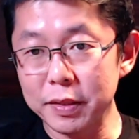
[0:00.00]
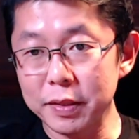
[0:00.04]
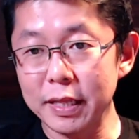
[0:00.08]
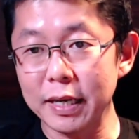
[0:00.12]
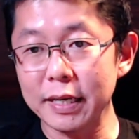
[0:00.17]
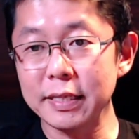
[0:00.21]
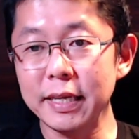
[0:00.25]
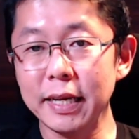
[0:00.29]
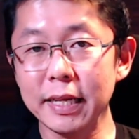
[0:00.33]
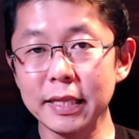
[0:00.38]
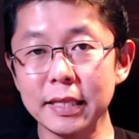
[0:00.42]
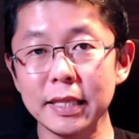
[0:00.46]

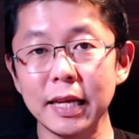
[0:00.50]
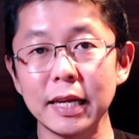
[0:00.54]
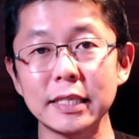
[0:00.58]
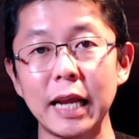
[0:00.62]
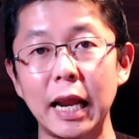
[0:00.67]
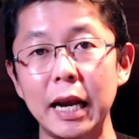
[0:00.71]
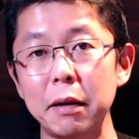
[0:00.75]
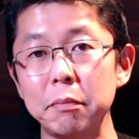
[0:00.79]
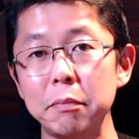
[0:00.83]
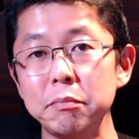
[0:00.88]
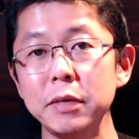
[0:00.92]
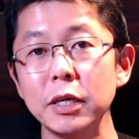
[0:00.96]
ternyata
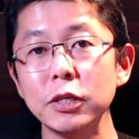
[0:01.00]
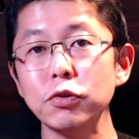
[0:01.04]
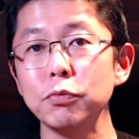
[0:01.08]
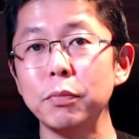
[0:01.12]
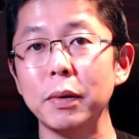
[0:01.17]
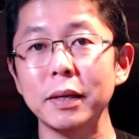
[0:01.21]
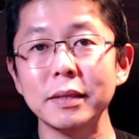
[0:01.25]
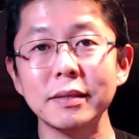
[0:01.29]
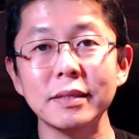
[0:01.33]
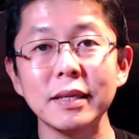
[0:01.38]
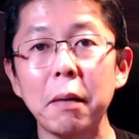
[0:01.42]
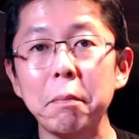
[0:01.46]
dalamnya
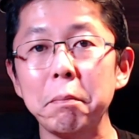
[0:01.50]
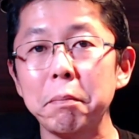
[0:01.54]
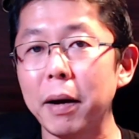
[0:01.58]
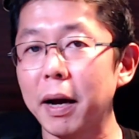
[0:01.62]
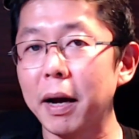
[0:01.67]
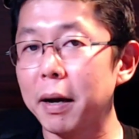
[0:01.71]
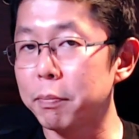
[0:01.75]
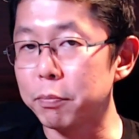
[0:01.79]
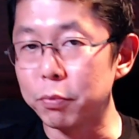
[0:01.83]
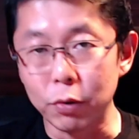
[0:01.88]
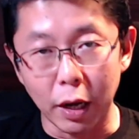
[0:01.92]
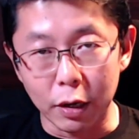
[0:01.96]
cuma
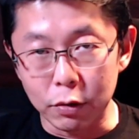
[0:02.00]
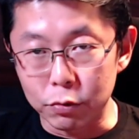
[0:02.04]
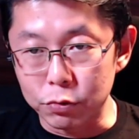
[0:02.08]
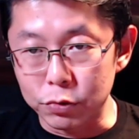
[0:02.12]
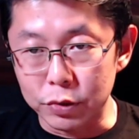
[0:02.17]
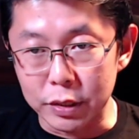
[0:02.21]
sampah bukan